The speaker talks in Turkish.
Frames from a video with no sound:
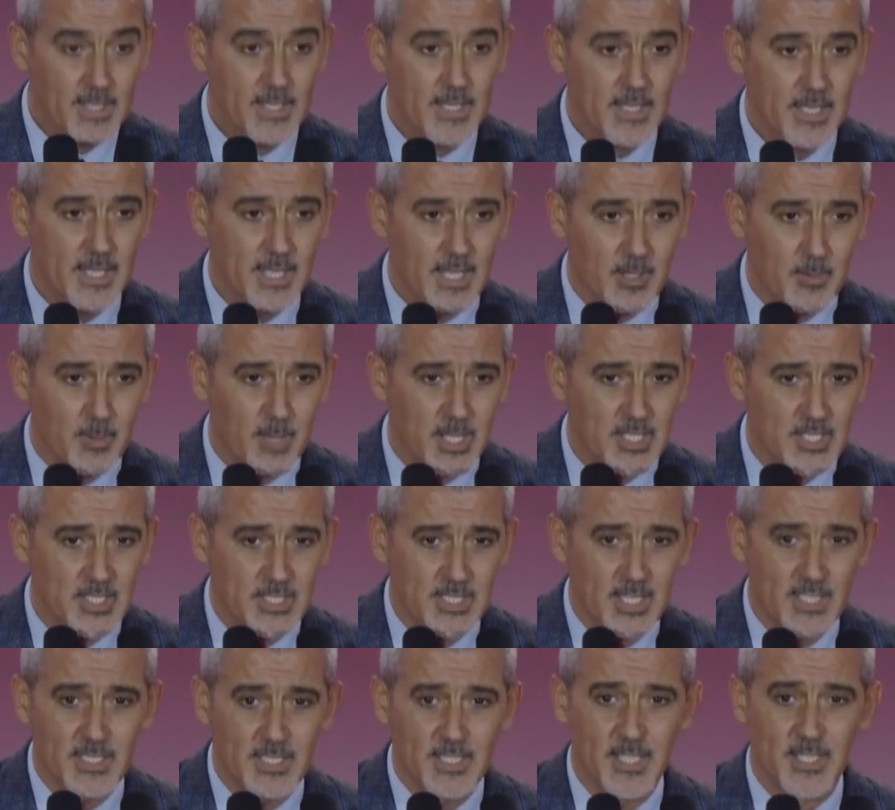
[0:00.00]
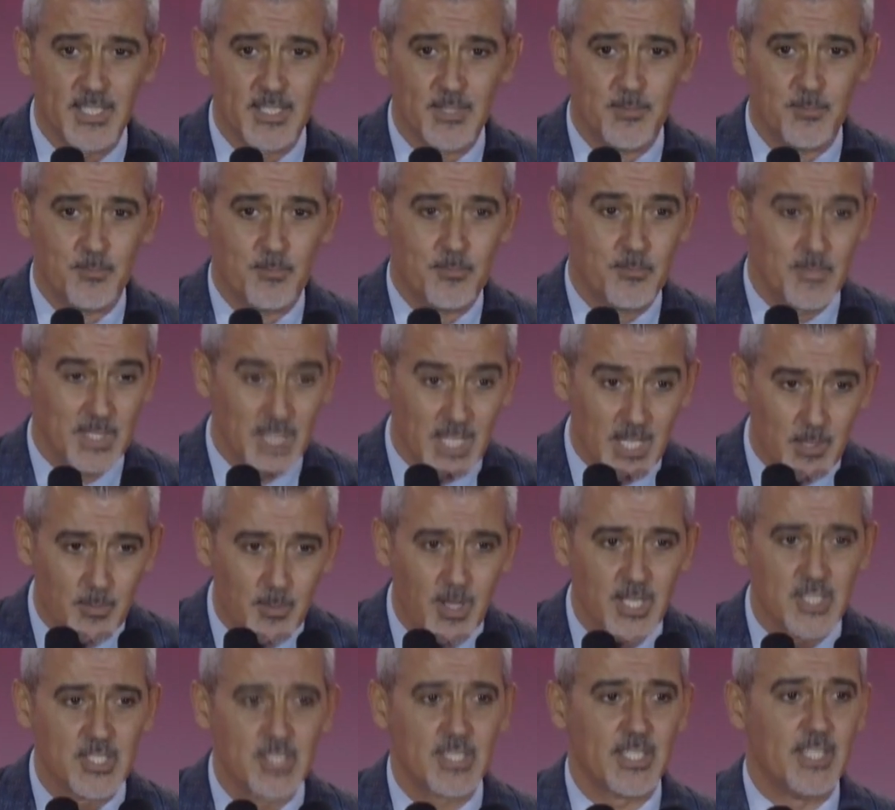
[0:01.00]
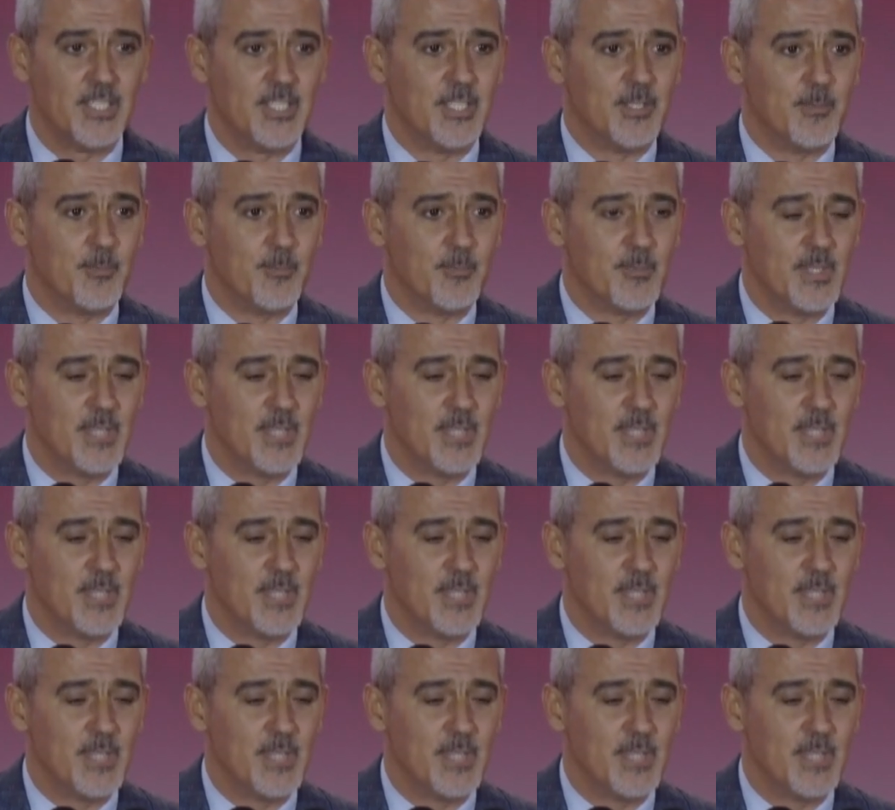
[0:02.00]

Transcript: İl başkanlarım, İl başkanım,